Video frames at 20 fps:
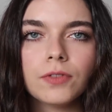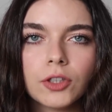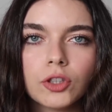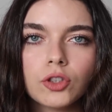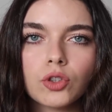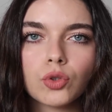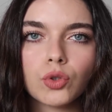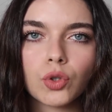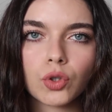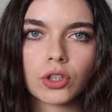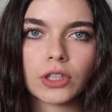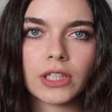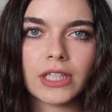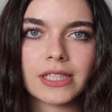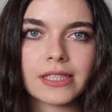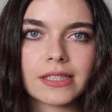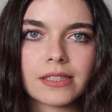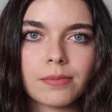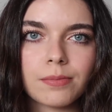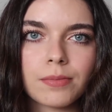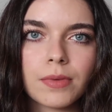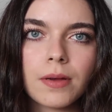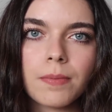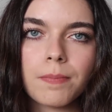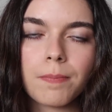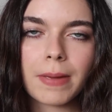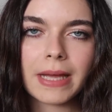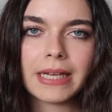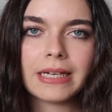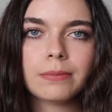video
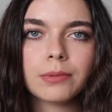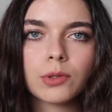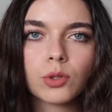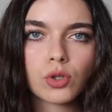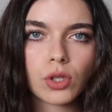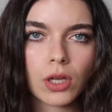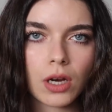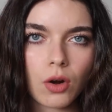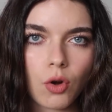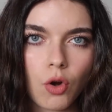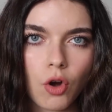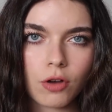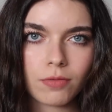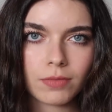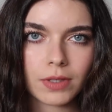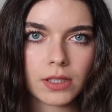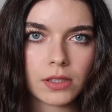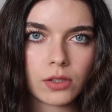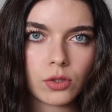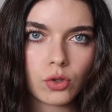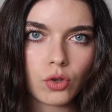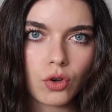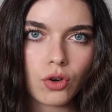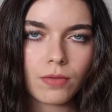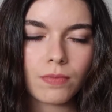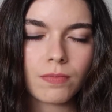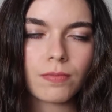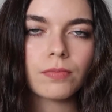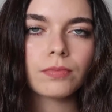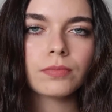yükleşimi belli bir düzene koymak
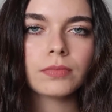istiyorum.